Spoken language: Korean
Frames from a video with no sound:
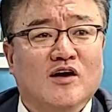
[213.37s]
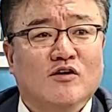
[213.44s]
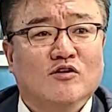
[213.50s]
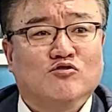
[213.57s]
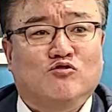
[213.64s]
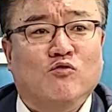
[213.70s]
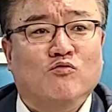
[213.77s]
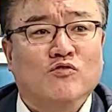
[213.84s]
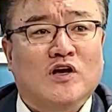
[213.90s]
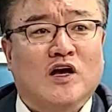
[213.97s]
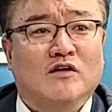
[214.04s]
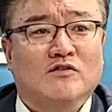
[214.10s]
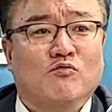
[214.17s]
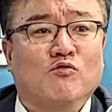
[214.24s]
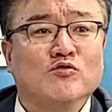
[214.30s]
조국이가
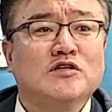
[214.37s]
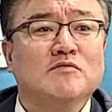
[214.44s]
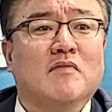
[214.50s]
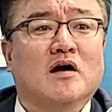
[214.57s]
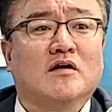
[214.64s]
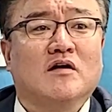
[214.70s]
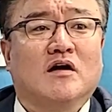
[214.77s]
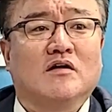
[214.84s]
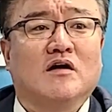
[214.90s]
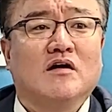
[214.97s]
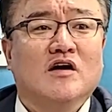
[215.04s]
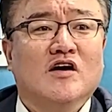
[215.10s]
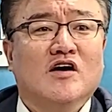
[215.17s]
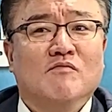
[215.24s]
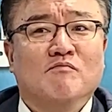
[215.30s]
노신 말을 하나
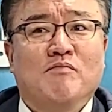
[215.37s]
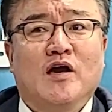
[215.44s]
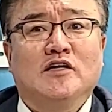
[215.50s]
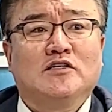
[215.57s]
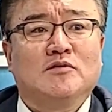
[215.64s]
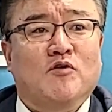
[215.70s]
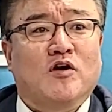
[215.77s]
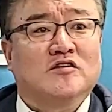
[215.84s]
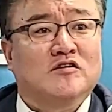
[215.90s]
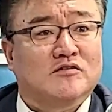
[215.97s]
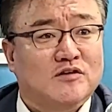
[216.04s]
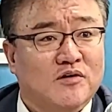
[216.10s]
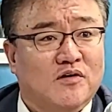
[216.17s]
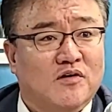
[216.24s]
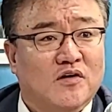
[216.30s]
페이스북에
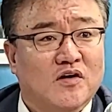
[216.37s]
있었어요.